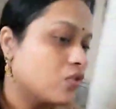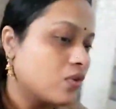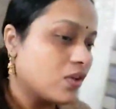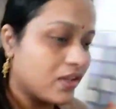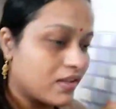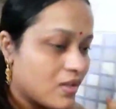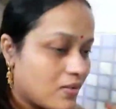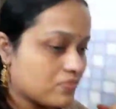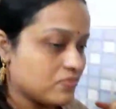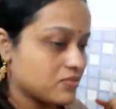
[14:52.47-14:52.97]
तो ये
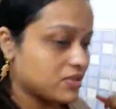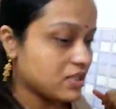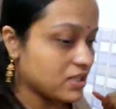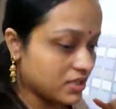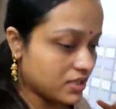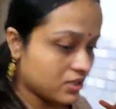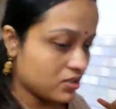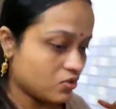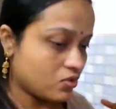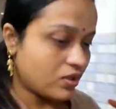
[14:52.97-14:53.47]

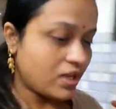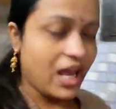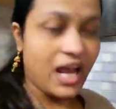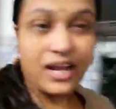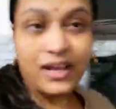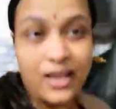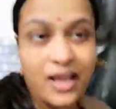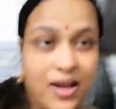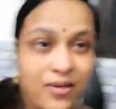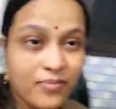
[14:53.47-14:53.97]
सब्जी जो क्या
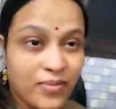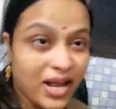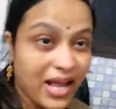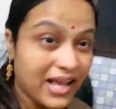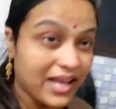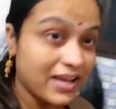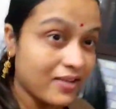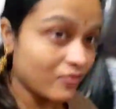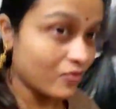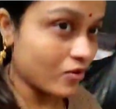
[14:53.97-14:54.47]
क्या हम लाए
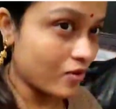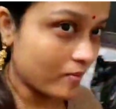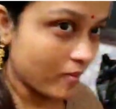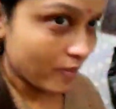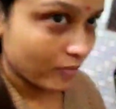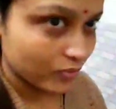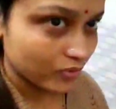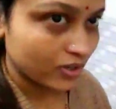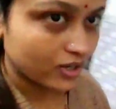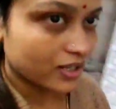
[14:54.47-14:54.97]
हैं वो हम
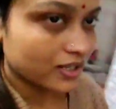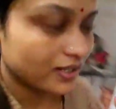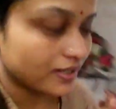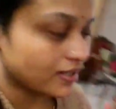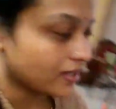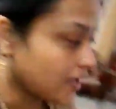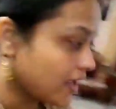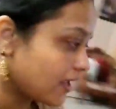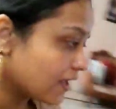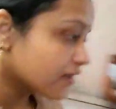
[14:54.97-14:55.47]
आपको कल
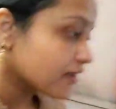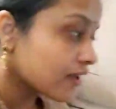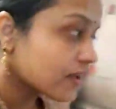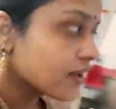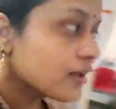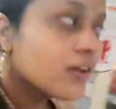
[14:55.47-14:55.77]
दिखाएंगे